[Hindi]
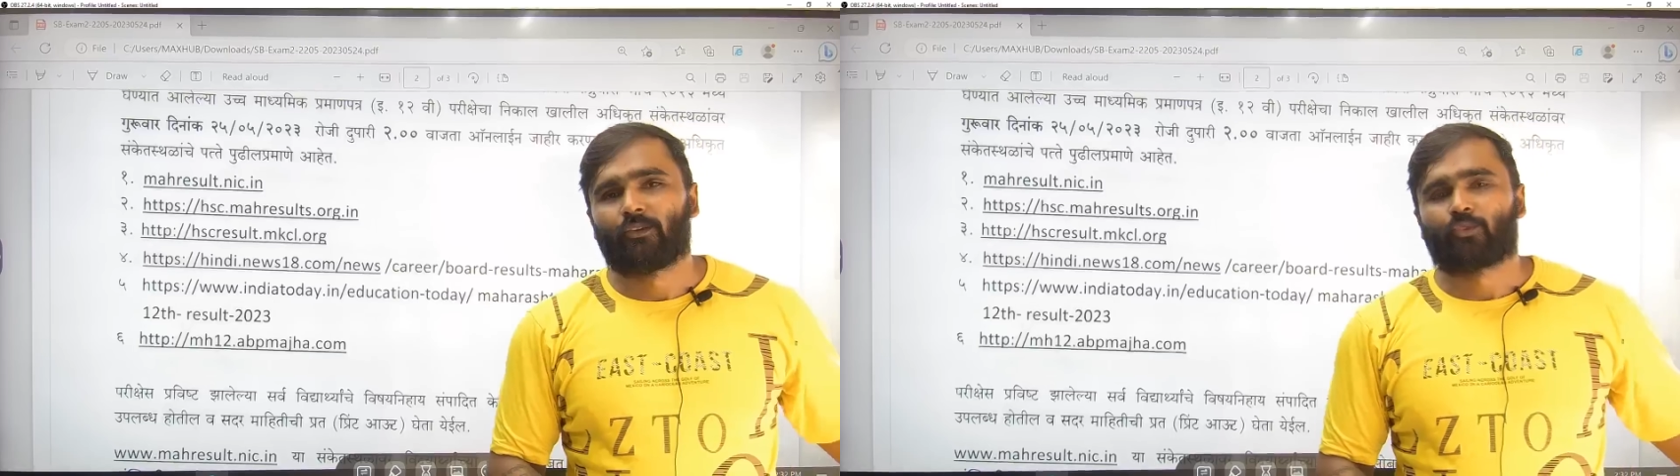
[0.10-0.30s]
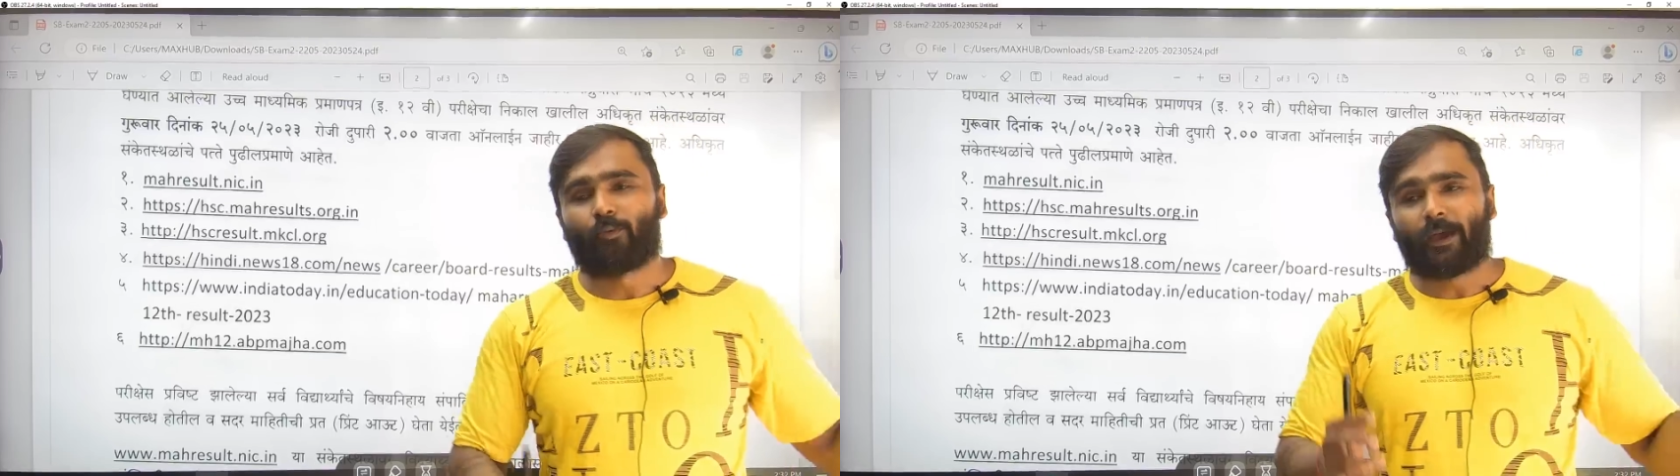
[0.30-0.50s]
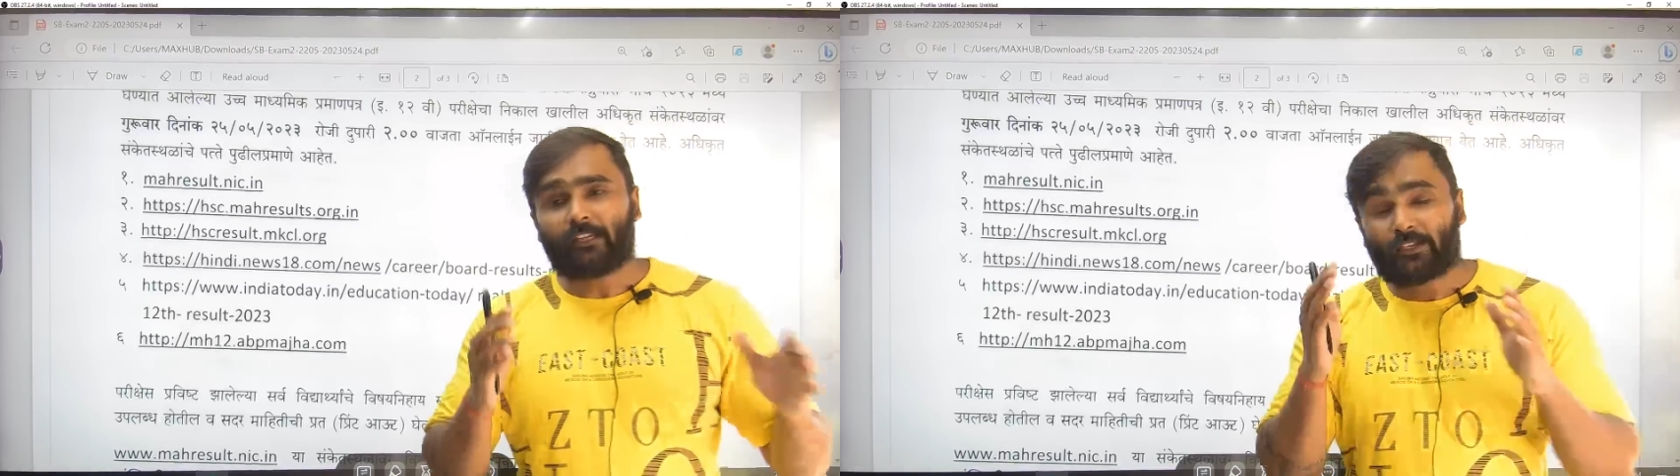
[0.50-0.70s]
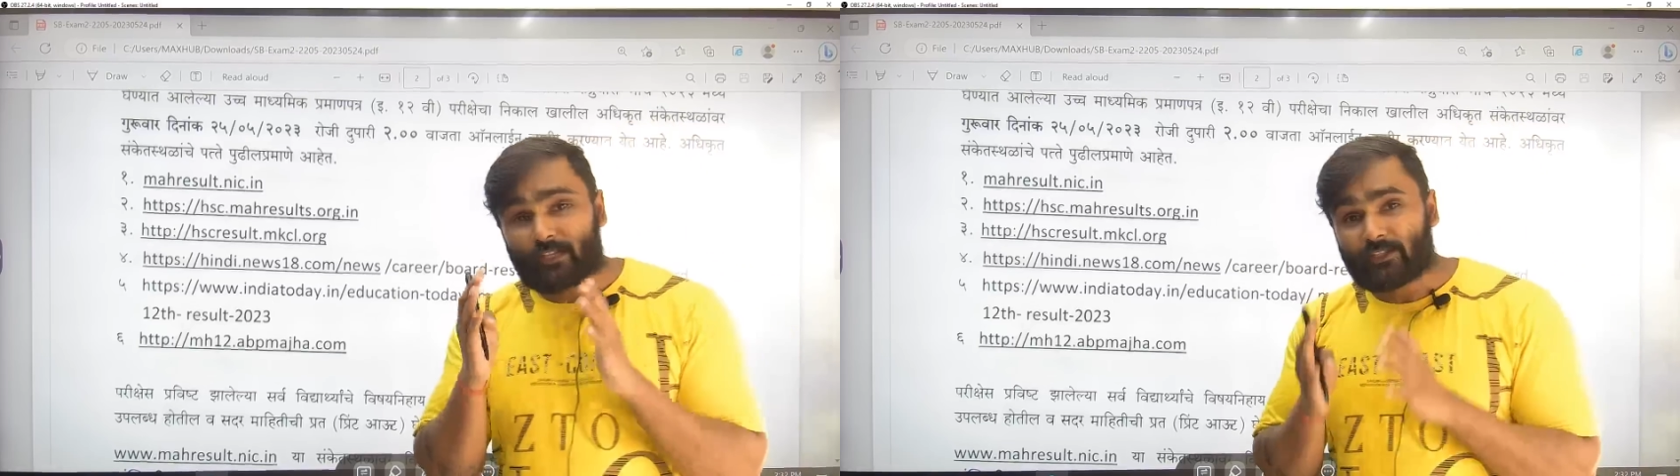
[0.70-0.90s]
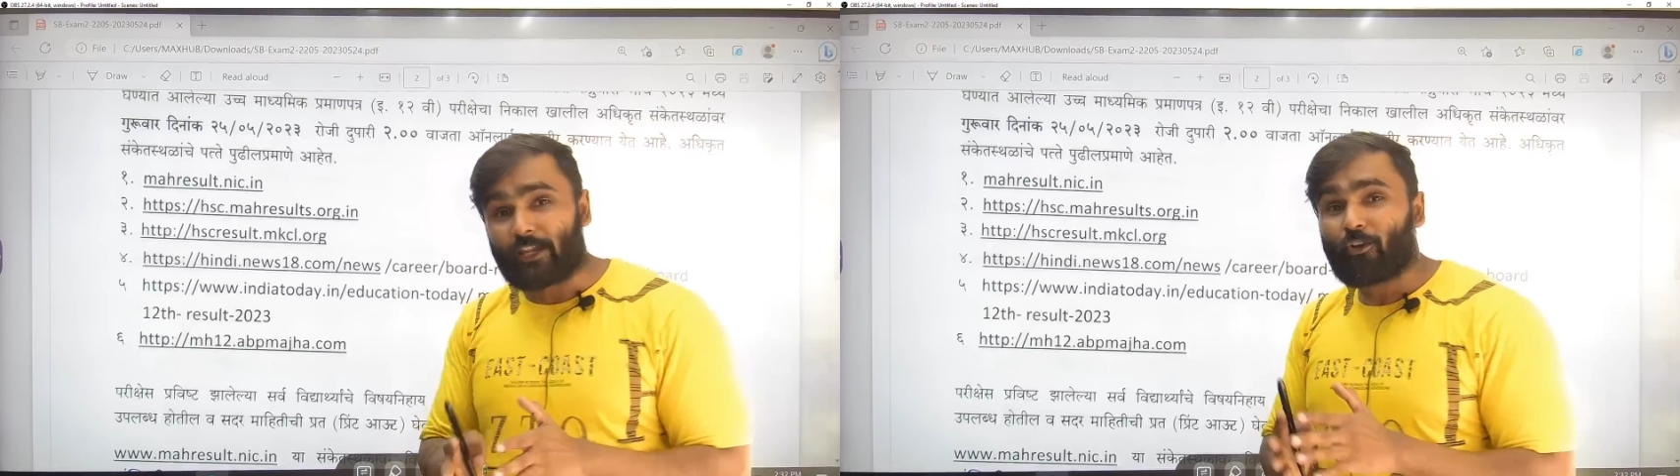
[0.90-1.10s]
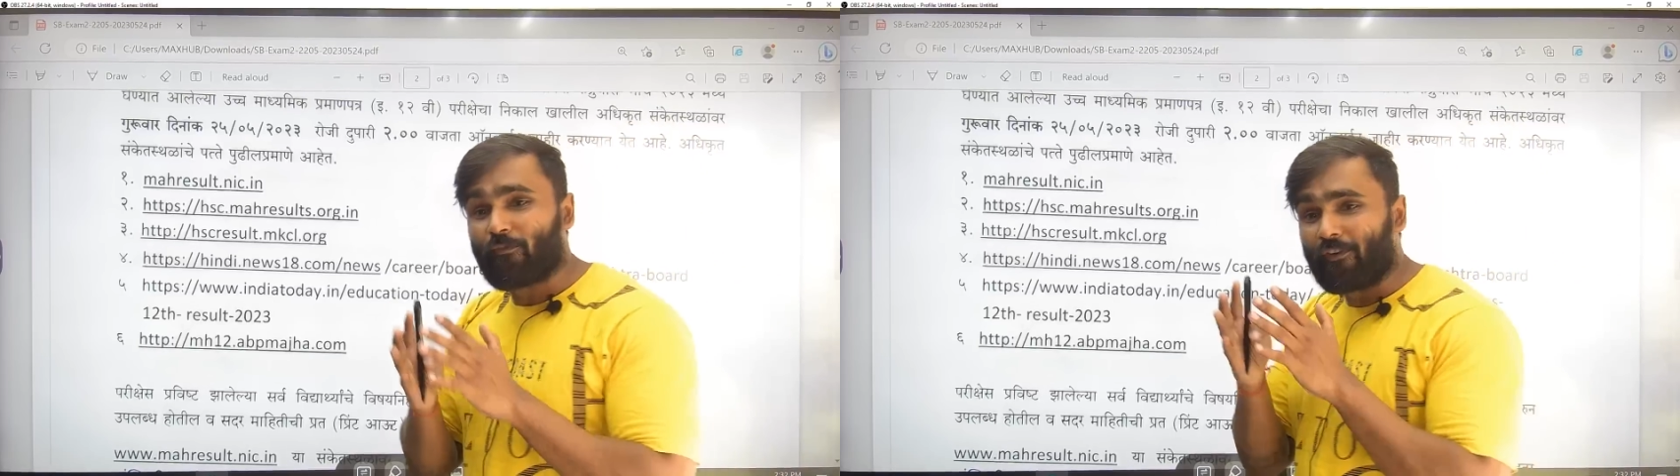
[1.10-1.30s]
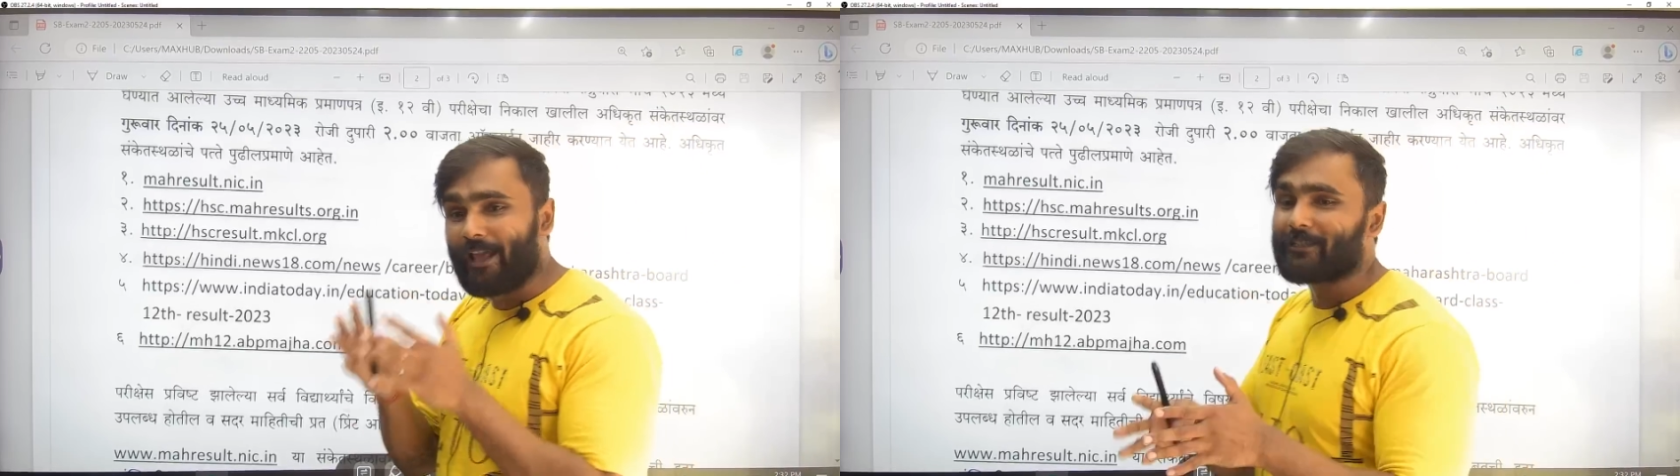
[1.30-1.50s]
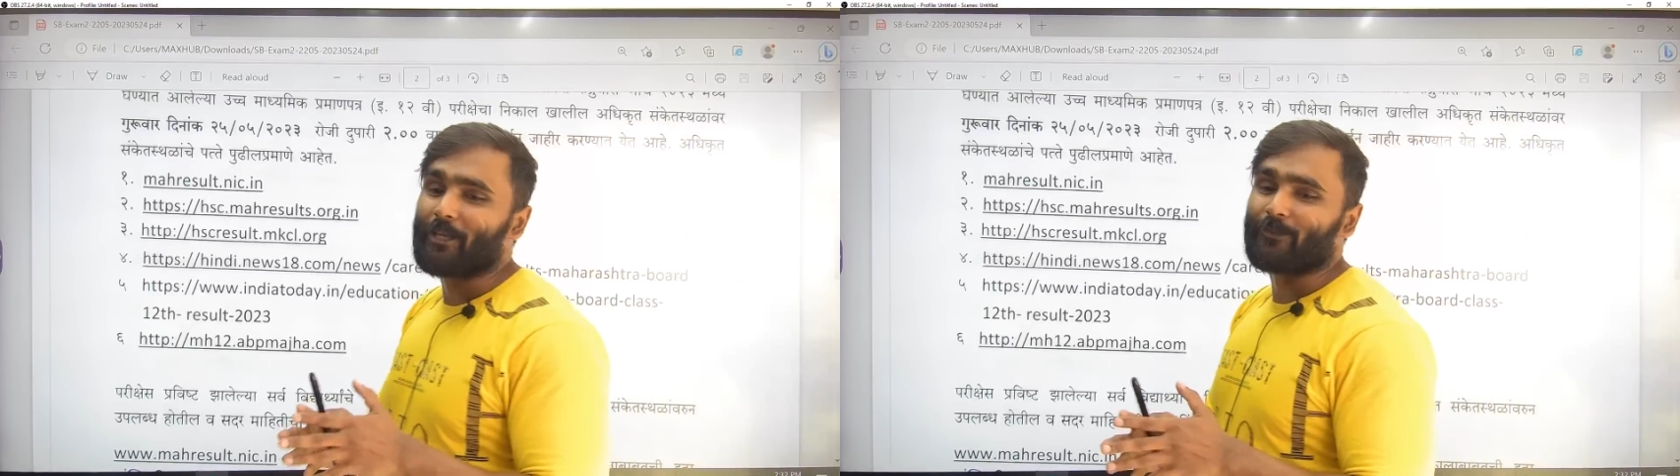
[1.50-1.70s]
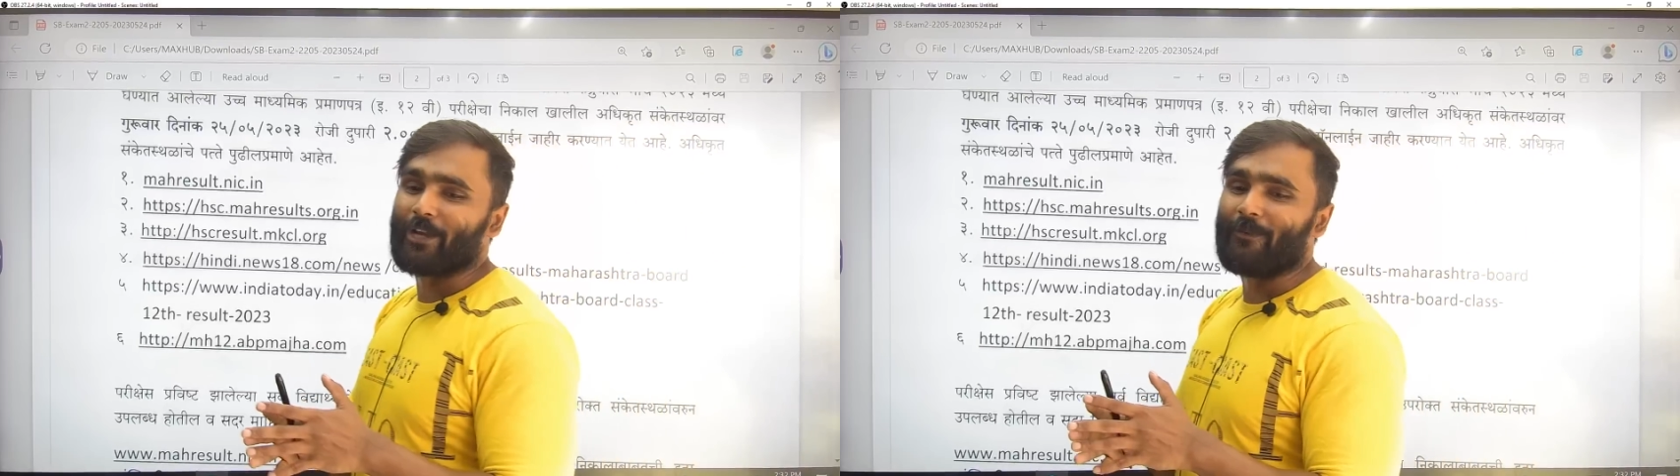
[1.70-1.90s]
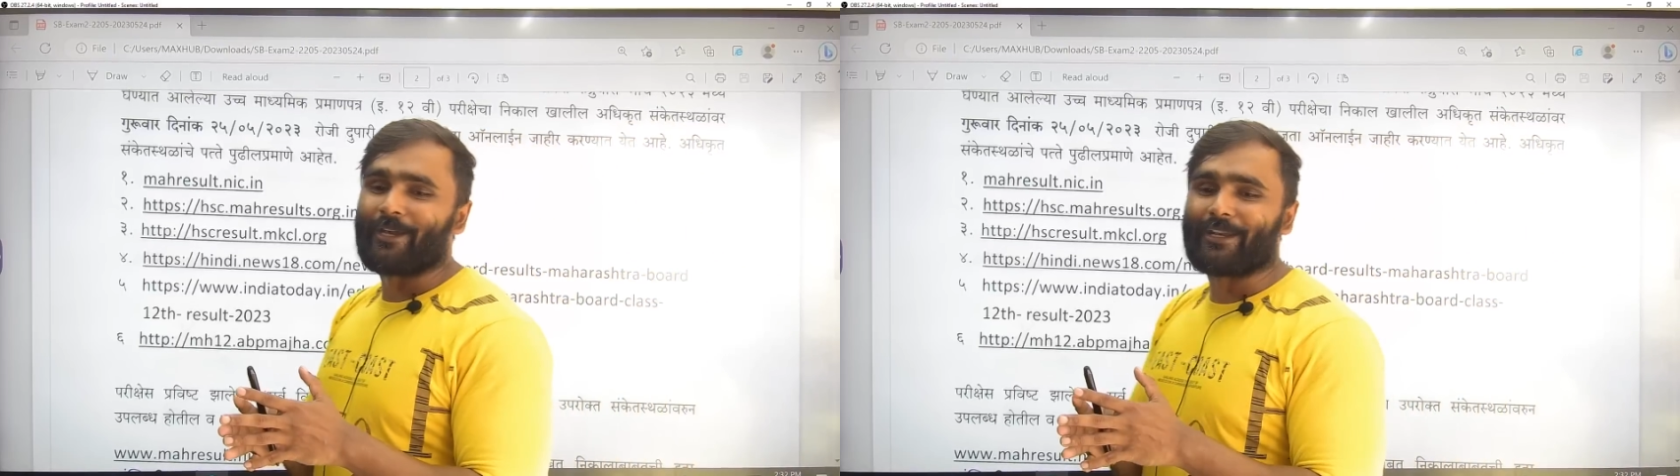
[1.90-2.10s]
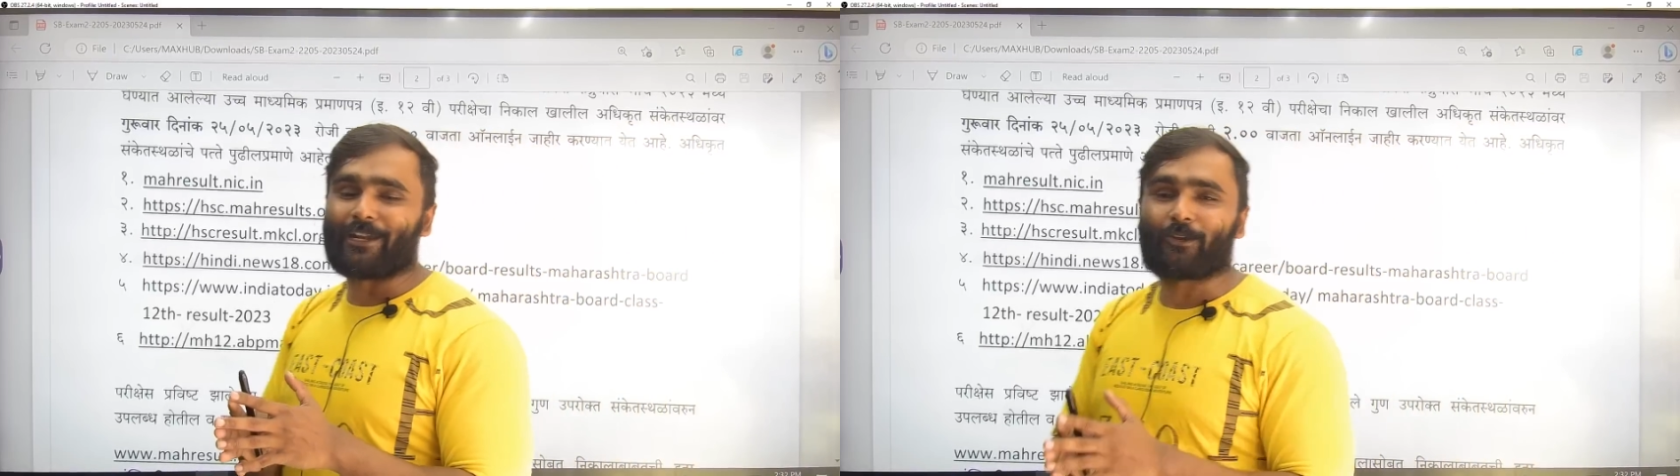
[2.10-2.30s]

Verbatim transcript: सो भाई इस चैनल को फटाक से सब्सक्राइब करके रख